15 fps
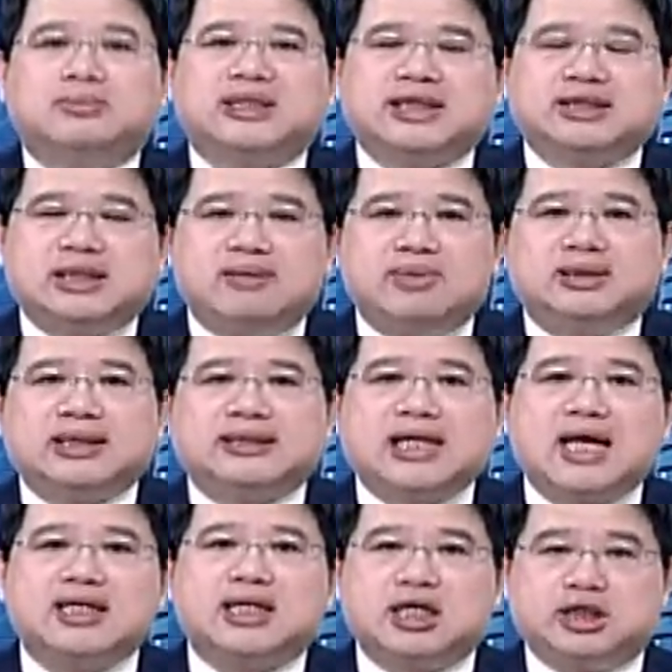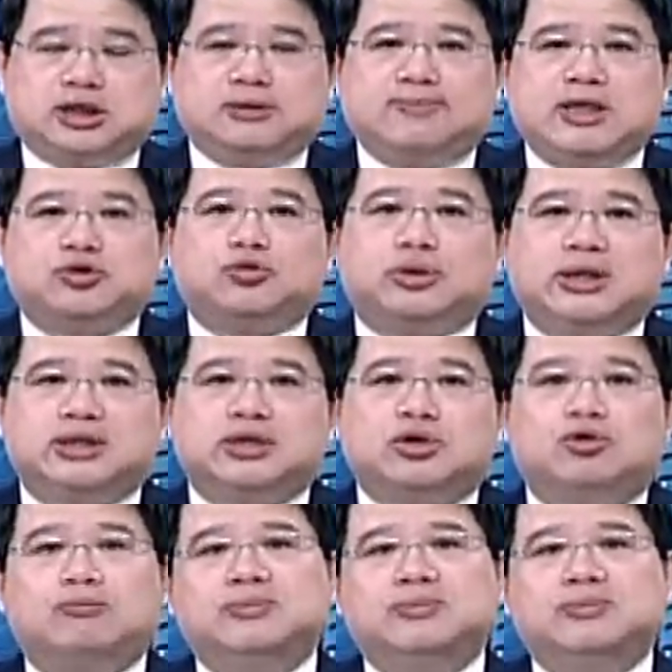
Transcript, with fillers: 们在前面在谈可支配所得的时候，